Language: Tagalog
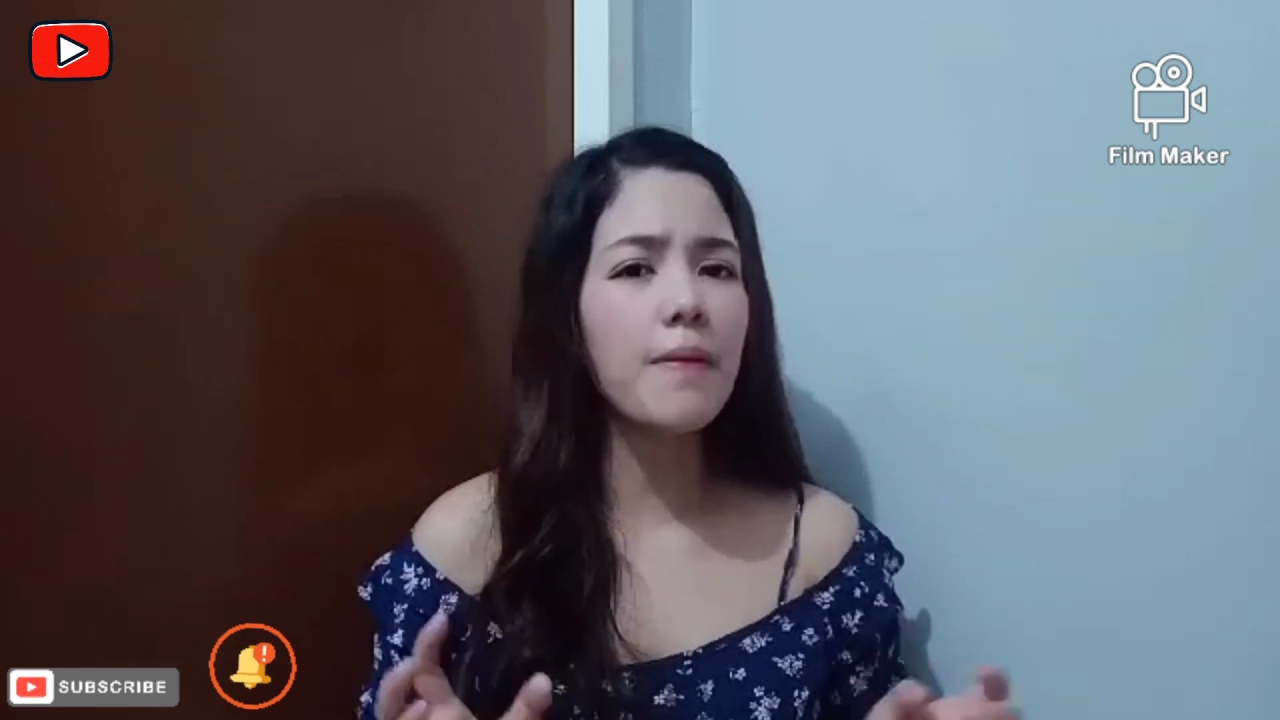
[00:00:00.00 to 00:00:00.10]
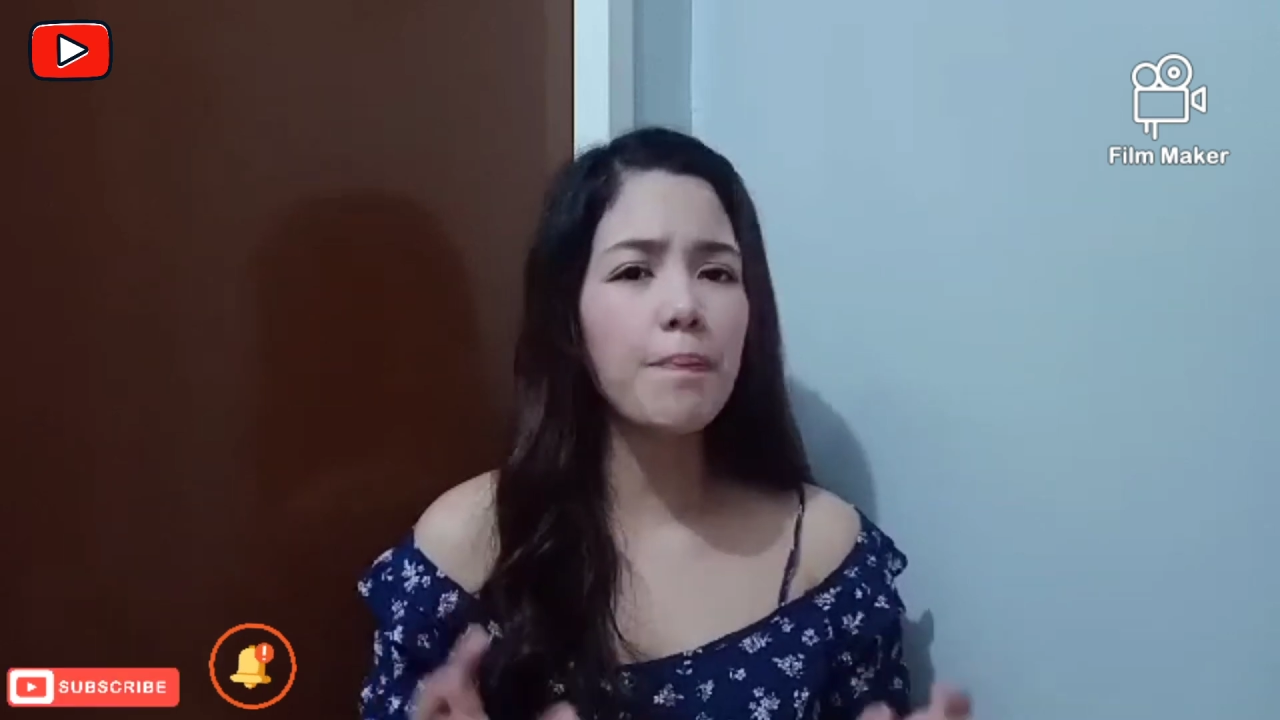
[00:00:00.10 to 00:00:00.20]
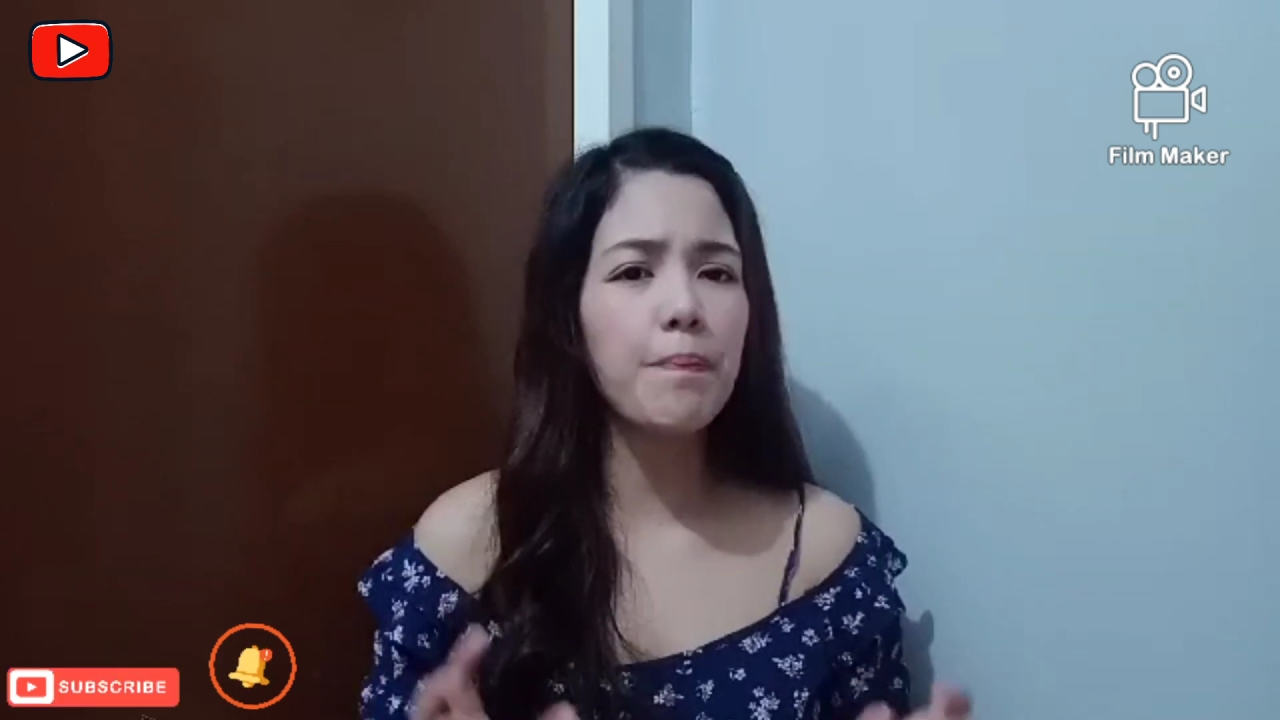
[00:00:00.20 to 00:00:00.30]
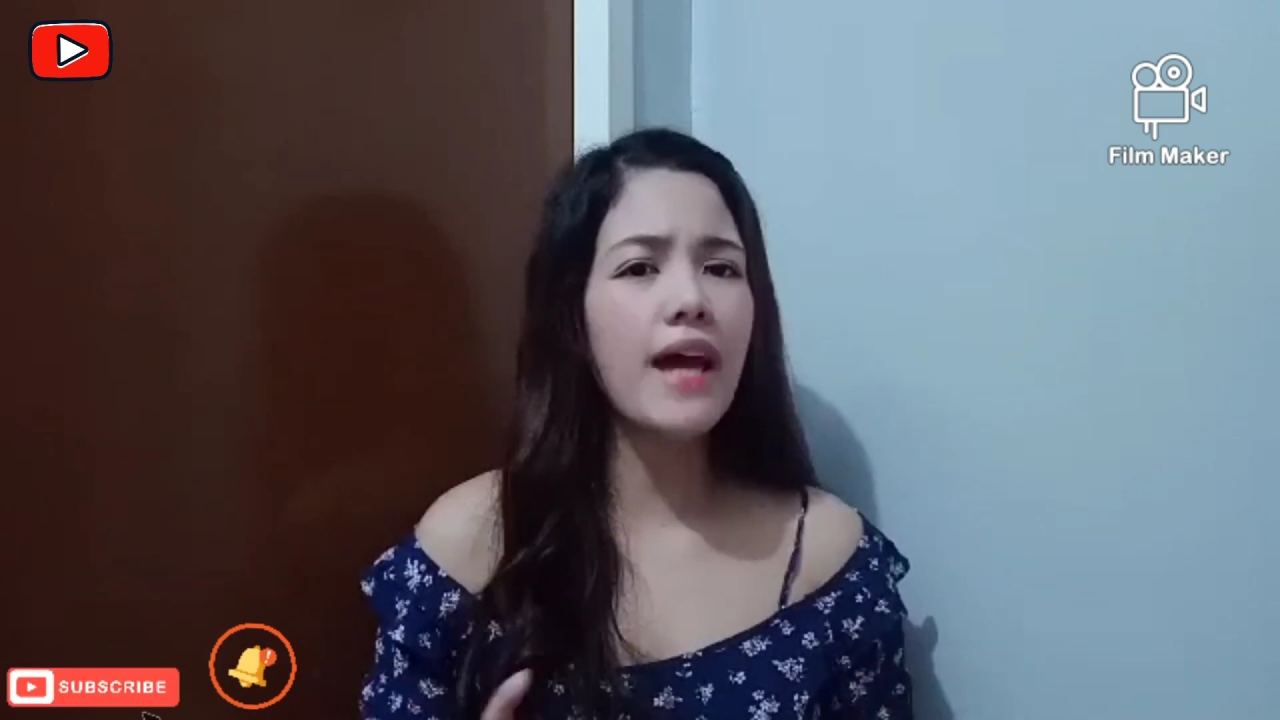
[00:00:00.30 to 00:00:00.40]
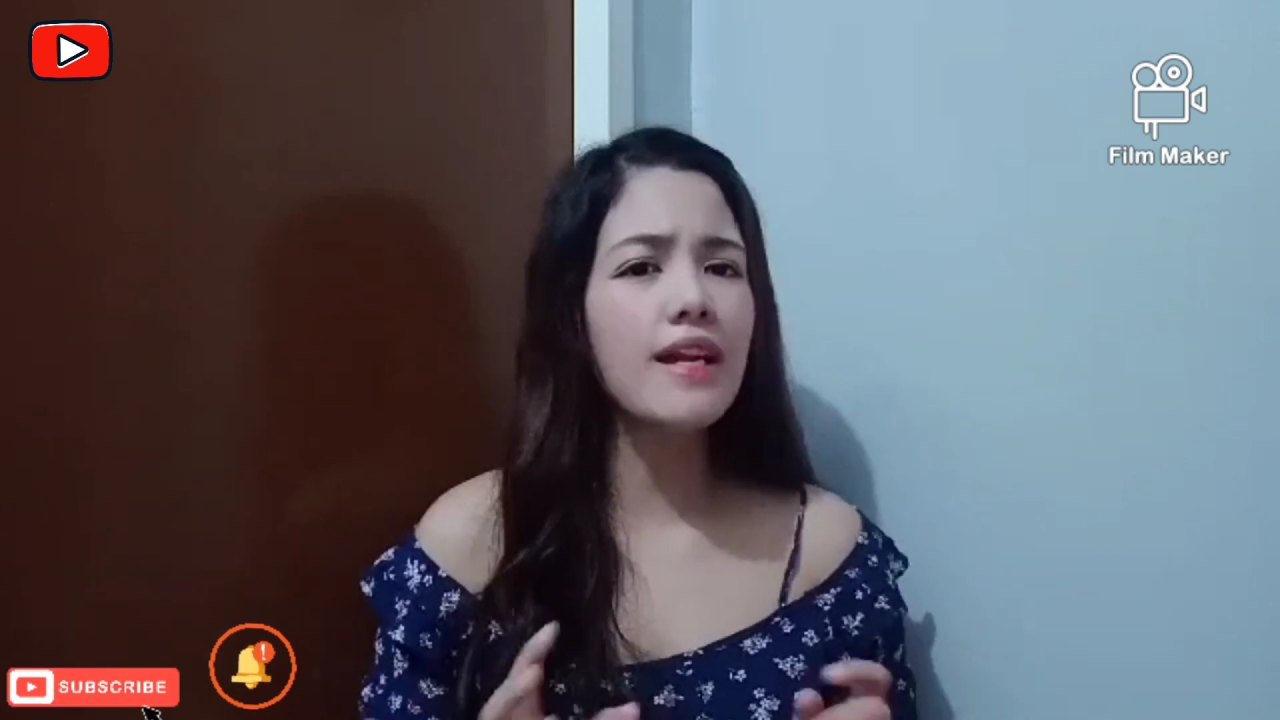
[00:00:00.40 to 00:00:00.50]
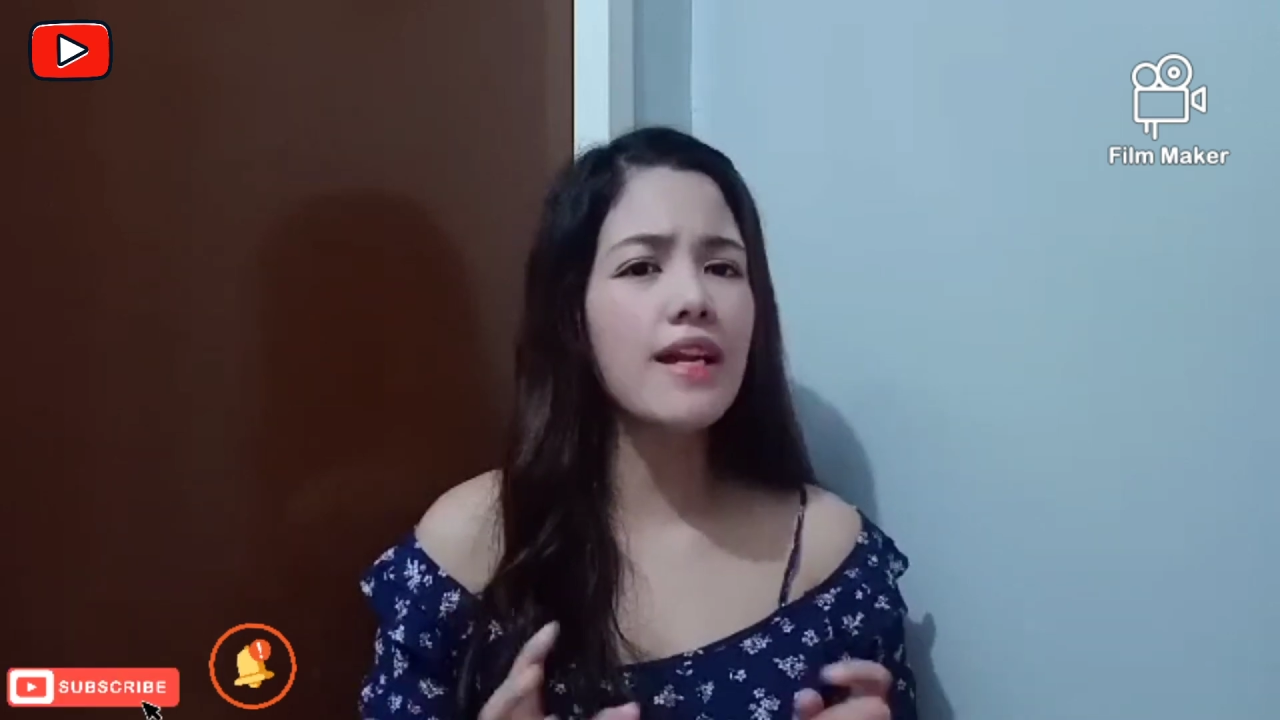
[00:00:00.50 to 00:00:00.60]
para na